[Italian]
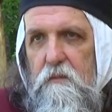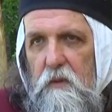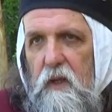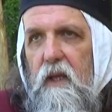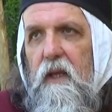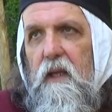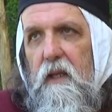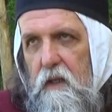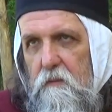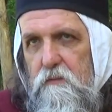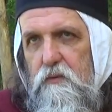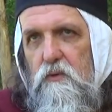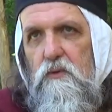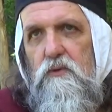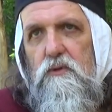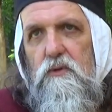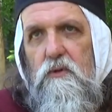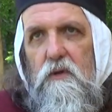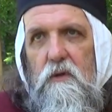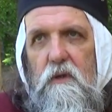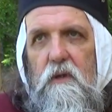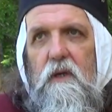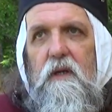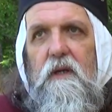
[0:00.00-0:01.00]
e
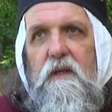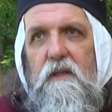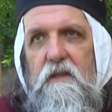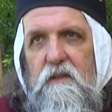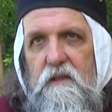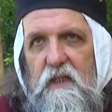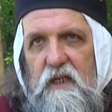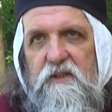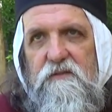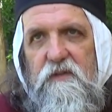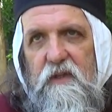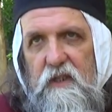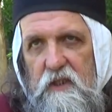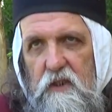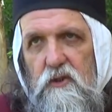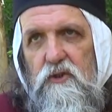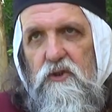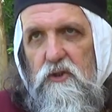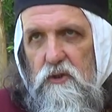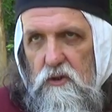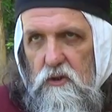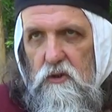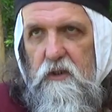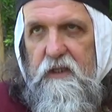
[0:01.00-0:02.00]
appunto io
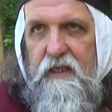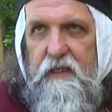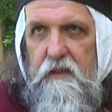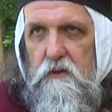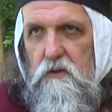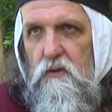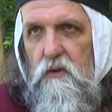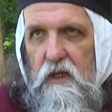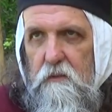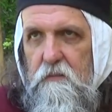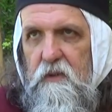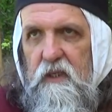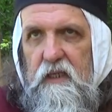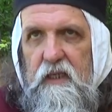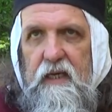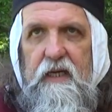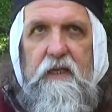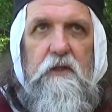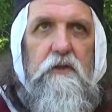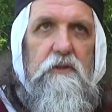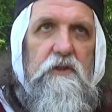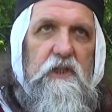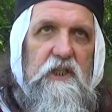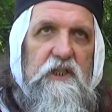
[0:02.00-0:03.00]
sono nato a
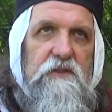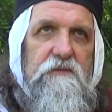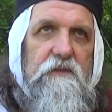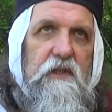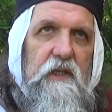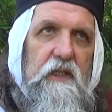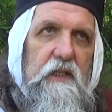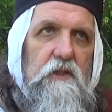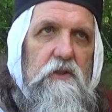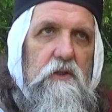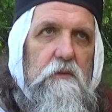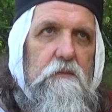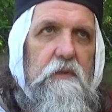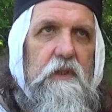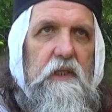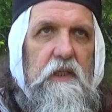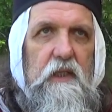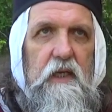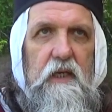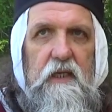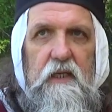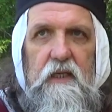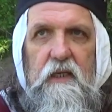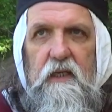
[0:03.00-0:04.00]
Milano trasferendomi
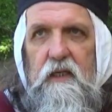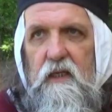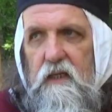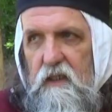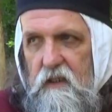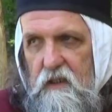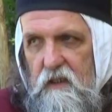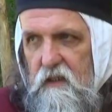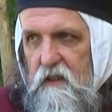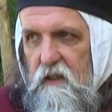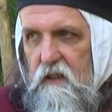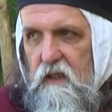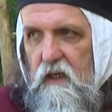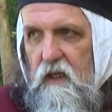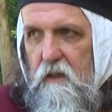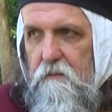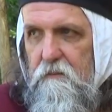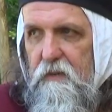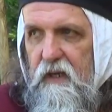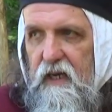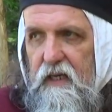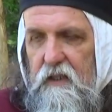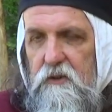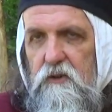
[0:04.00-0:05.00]
eh. a, a
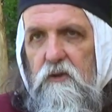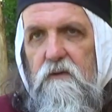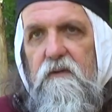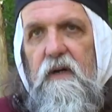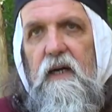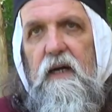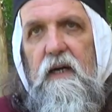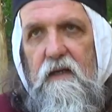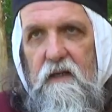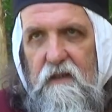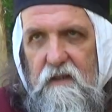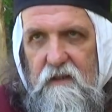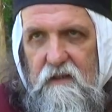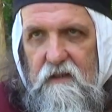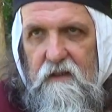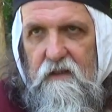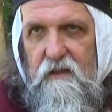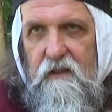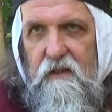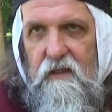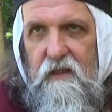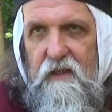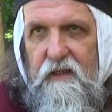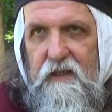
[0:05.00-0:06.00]
Padova
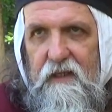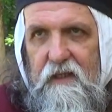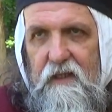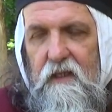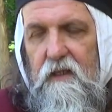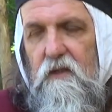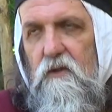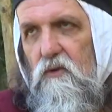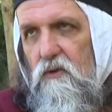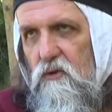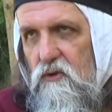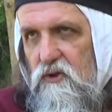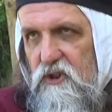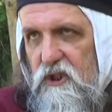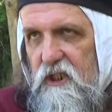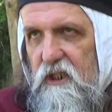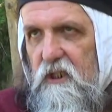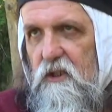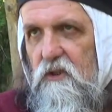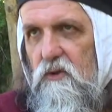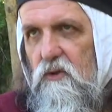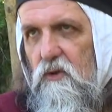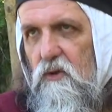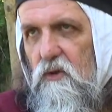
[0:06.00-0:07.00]
e
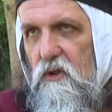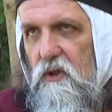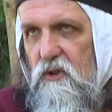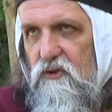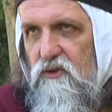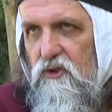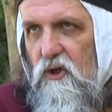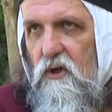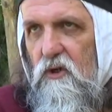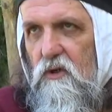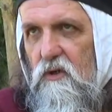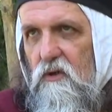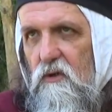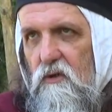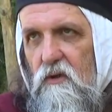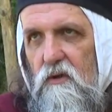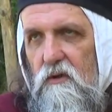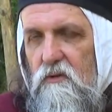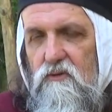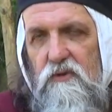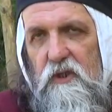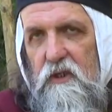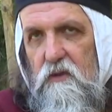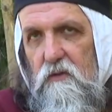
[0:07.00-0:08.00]
conoscendo il
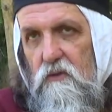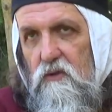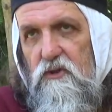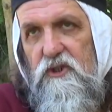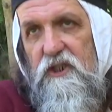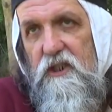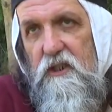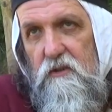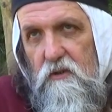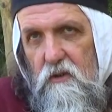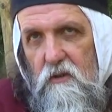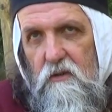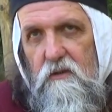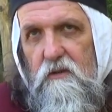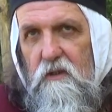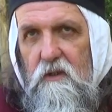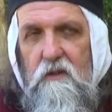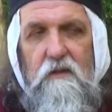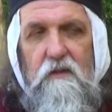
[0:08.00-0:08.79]
gioco, cioè conoscendo